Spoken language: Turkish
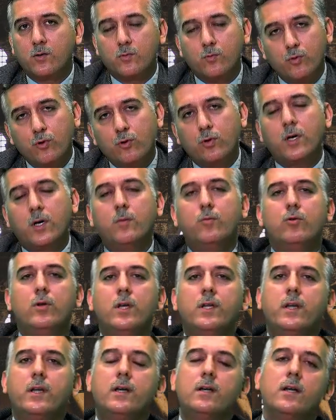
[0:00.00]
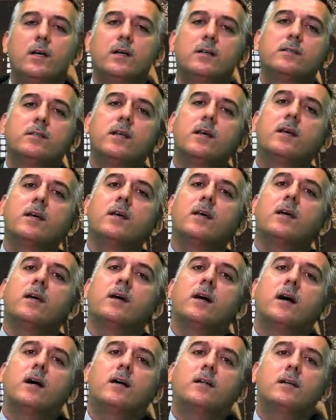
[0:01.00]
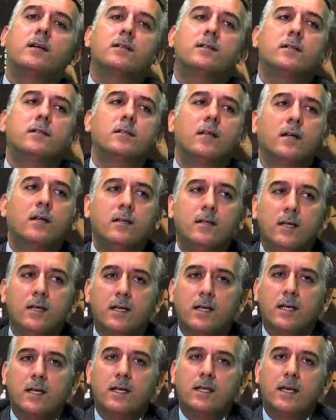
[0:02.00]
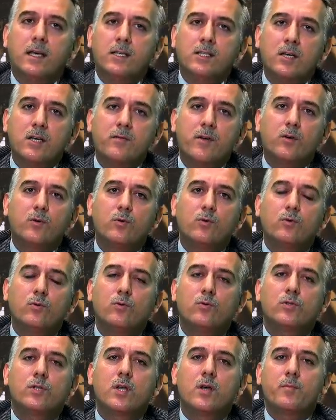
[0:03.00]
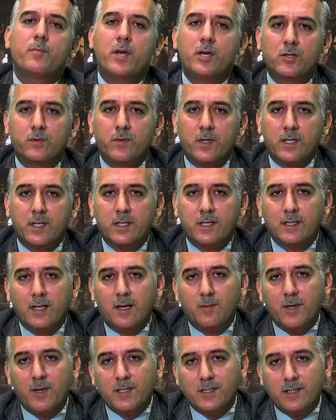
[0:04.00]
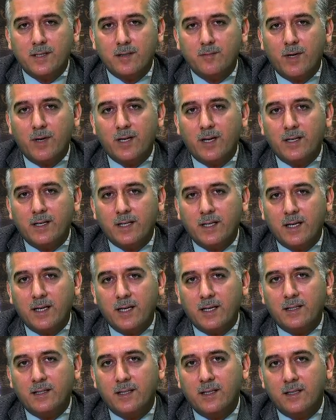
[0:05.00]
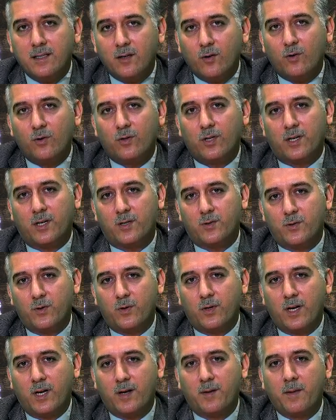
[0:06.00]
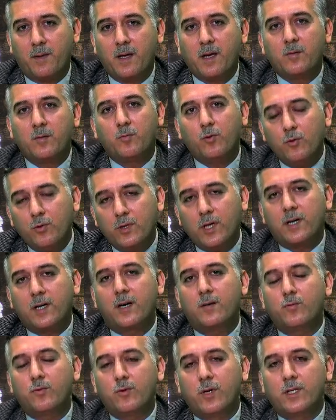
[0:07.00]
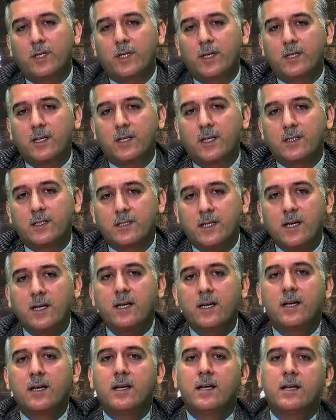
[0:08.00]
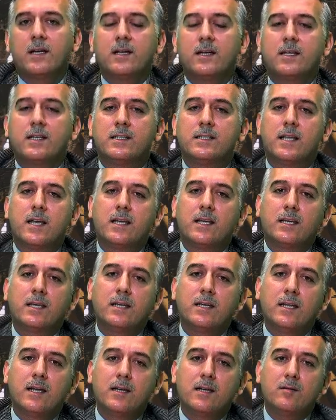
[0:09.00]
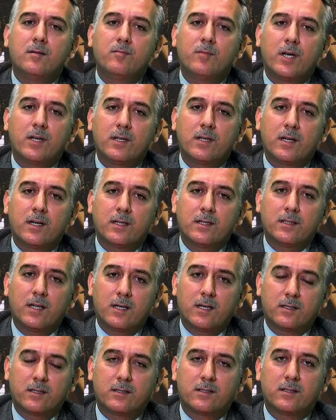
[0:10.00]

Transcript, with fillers: Bunu kabul ederlerse arkasından gece ve gündüzde beş vakit namaz kılmaları gerektiğini onlara söyle. Bunu da kabul ederlerse zenginlerin mallarından